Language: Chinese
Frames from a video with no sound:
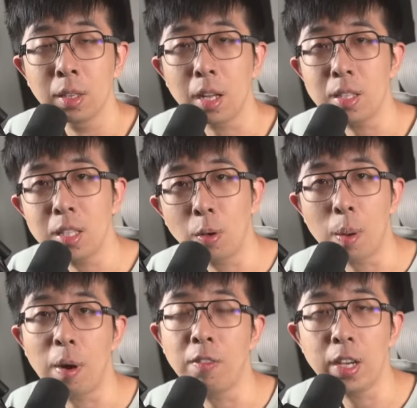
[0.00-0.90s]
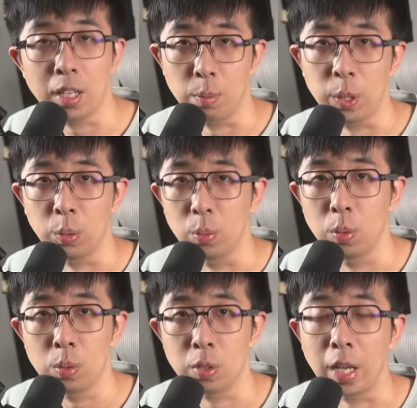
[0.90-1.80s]
但计划报废这个病毒，
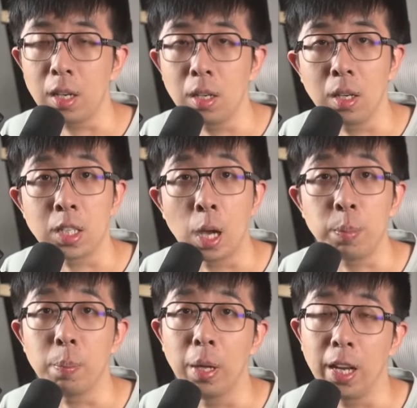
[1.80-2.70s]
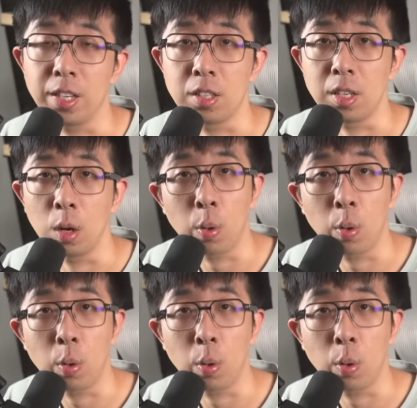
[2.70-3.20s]
却在各个产品门类之间